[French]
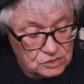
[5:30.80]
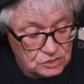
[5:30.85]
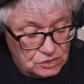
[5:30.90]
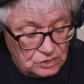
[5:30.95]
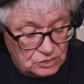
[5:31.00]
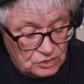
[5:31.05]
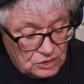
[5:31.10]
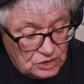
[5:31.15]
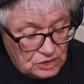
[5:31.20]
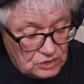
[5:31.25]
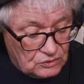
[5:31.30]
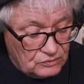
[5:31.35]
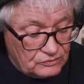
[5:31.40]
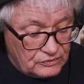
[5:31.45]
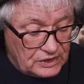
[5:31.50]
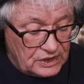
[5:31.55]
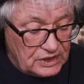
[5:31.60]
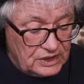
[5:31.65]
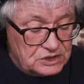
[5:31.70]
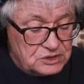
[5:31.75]
je
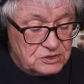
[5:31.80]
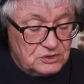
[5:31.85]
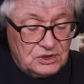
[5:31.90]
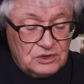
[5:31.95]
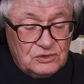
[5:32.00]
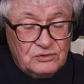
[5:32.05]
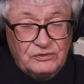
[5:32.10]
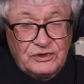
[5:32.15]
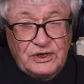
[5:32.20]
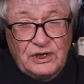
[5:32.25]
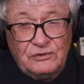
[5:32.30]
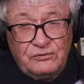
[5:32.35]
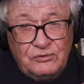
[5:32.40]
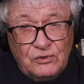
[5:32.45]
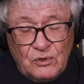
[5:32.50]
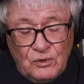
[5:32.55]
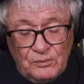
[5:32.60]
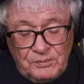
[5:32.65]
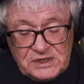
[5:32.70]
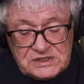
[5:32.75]
découvrirai, je découvrirai, il faut
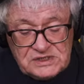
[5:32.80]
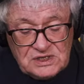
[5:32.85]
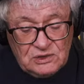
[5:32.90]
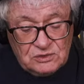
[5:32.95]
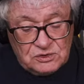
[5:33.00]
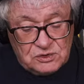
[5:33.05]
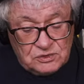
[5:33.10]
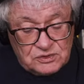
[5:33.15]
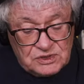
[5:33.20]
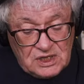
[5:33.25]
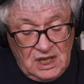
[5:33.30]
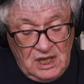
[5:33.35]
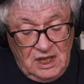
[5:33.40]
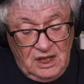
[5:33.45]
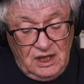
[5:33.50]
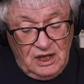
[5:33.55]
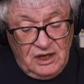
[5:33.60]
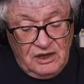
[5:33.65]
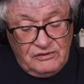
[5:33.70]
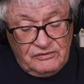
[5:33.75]
qu'on passe à autre chose.
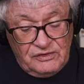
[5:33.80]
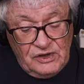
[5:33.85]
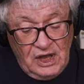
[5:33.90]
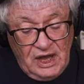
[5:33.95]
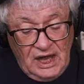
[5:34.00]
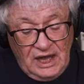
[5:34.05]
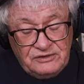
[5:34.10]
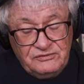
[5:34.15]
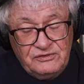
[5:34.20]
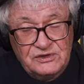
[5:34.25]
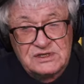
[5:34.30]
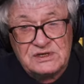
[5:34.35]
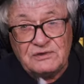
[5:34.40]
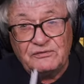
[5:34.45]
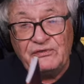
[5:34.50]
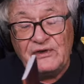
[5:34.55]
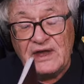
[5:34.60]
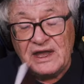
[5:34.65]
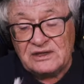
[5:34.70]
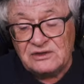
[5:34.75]
Euh, the Adverse
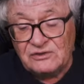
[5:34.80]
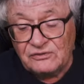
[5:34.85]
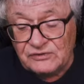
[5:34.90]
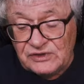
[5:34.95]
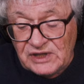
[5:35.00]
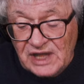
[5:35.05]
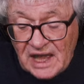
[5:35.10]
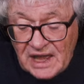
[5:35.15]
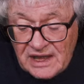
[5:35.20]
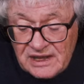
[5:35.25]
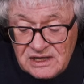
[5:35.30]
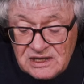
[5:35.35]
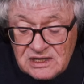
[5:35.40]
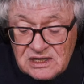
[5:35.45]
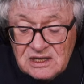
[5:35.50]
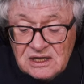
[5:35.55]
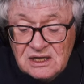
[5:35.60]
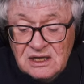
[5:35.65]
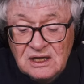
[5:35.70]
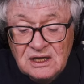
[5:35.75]
Effect of
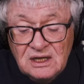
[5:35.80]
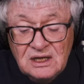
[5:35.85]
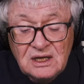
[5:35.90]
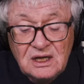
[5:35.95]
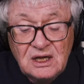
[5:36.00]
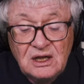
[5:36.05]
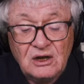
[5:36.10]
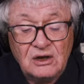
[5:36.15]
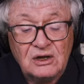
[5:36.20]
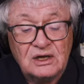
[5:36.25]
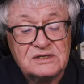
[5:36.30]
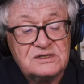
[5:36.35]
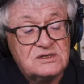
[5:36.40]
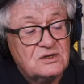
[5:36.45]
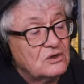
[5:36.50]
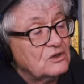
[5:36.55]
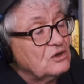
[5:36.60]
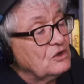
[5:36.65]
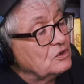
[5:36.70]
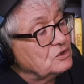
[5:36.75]
Dying, alors là c'est
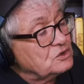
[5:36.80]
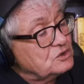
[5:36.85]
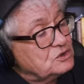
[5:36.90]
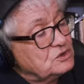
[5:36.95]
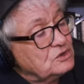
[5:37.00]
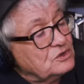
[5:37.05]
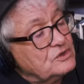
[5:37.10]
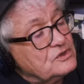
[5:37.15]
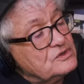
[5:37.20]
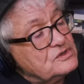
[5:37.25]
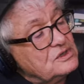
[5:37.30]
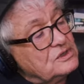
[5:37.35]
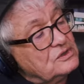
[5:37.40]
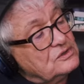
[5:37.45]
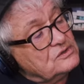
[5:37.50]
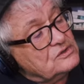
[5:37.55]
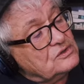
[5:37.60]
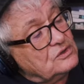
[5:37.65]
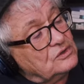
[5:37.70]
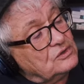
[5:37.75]
encore autre chose,
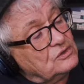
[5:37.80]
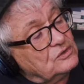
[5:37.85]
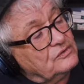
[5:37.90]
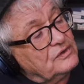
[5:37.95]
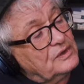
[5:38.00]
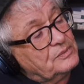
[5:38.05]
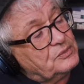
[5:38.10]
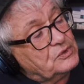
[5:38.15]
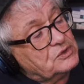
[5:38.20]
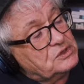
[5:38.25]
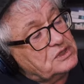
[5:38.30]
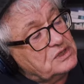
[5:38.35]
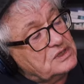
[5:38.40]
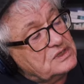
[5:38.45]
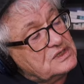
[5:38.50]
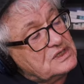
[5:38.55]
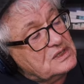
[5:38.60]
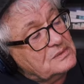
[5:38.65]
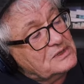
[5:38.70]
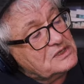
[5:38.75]
on se retrouve un peu chez
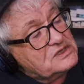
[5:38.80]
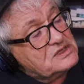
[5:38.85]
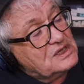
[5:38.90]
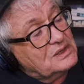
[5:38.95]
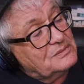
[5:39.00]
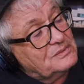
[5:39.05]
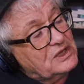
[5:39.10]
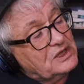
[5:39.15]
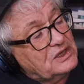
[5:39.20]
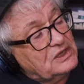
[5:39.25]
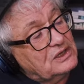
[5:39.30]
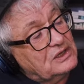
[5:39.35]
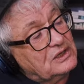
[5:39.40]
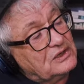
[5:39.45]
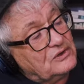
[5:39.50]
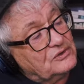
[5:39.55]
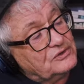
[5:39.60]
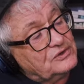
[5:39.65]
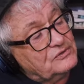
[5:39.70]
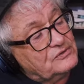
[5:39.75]
Sébastien Bailly là,
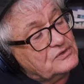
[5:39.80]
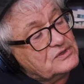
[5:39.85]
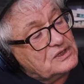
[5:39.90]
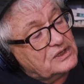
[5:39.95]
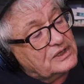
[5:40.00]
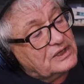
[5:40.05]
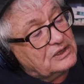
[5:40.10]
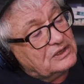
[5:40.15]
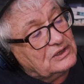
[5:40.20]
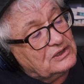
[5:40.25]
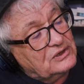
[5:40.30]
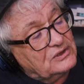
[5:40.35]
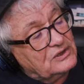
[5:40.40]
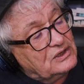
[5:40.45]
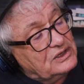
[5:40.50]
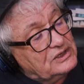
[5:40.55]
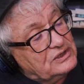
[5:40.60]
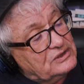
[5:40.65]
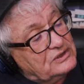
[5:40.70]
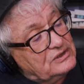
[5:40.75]
quand il faisait le catalogue
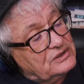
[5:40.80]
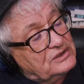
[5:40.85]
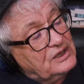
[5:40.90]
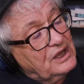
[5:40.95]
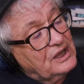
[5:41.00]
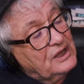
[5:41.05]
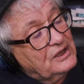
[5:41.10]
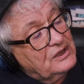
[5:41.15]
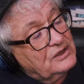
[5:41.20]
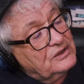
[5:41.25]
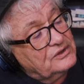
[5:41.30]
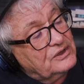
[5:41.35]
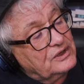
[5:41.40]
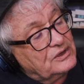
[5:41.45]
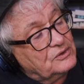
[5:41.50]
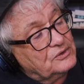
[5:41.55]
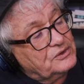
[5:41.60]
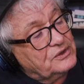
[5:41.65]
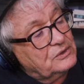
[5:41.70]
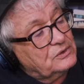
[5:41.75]
Lidl, d'un
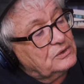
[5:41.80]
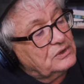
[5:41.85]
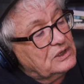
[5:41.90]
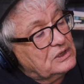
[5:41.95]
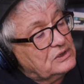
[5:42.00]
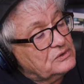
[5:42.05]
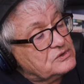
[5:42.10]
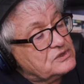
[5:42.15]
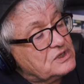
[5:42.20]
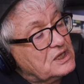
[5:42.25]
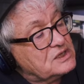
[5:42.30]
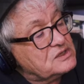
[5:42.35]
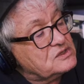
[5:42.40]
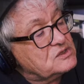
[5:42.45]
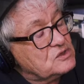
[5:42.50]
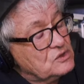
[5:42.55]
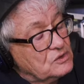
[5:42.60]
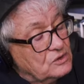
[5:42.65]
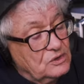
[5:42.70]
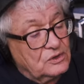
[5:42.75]
côté une
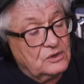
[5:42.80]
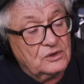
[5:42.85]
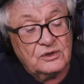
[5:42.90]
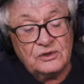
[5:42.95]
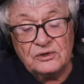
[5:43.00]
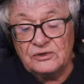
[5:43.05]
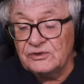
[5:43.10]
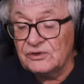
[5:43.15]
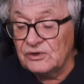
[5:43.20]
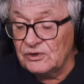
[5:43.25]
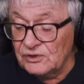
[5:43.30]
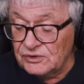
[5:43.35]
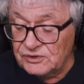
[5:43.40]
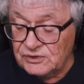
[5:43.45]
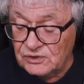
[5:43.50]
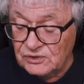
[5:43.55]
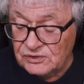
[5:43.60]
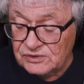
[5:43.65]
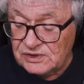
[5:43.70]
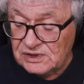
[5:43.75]
illustration, de l'autre
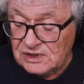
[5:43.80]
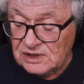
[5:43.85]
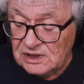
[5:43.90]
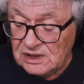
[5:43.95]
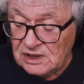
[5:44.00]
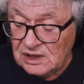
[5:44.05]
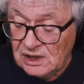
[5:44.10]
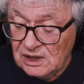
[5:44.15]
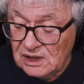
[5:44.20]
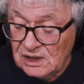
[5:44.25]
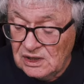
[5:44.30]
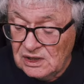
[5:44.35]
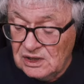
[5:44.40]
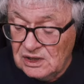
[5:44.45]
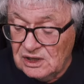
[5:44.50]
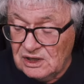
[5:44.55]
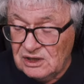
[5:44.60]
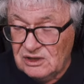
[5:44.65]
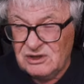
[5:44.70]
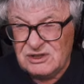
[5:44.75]
côté,
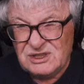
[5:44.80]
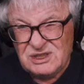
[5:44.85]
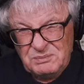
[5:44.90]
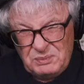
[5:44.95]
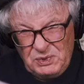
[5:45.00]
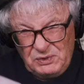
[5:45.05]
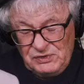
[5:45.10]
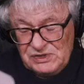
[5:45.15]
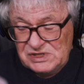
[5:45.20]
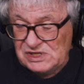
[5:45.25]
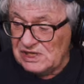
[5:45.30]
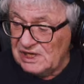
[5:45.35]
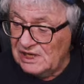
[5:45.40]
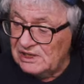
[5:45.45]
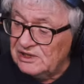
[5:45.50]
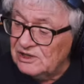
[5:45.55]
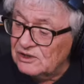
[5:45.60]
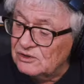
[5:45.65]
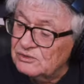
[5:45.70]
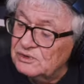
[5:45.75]
alors c'est pas facile à
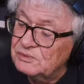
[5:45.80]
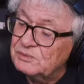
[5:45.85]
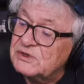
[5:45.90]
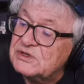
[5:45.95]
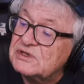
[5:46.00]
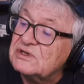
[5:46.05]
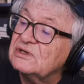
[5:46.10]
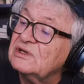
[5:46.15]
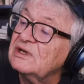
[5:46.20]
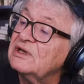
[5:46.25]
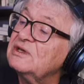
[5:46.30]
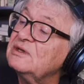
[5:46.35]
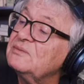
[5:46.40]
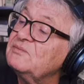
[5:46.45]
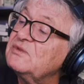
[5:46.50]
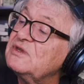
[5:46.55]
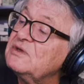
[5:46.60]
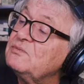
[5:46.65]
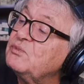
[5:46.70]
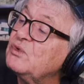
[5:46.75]
lire lui, parce qu'il y a des
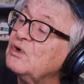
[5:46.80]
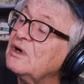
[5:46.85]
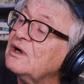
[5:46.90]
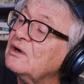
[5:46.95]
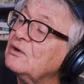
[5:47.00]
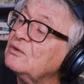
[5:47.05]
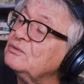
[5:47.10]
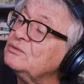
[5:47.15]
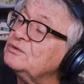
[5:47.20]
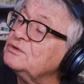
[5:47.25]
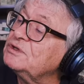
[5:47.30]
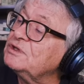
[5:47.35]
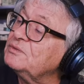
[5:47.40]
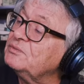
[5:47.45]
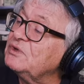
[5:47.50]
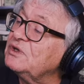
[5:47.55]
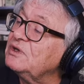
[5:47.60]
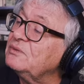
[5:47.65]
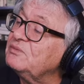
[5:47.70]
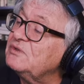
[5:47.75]
petits points rouges et
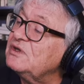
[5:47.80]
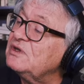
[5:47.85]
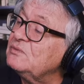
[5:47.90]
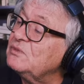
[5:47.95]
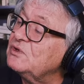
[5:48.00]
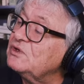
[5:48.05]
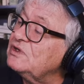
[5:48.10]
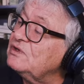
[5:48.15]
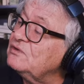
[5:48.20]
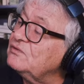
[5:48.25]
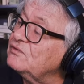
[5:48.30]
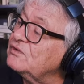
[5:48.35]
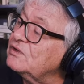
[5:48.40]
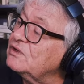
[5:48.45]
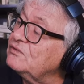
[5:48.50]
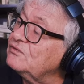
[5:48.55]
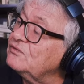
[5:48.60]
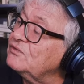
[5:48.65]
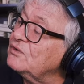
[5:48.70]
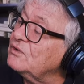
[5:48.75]
puis des petits motifs
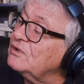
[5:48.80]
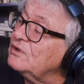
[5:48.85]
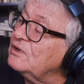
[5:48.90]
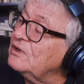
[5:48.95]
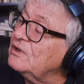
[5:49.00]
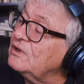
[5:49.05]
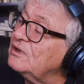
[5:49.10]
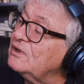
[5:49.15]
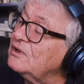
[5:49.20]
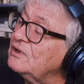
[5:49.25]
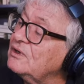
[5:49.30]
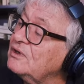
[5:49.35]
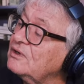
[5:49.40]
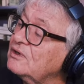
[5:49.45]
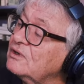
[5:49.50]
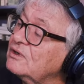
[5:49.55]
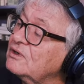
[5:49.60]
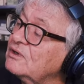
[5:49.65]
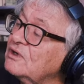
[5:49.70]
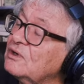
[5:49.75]
qui font euh,
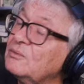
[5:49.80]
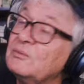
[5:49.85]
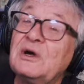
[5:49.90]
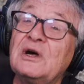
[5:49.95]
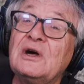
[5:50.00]
comme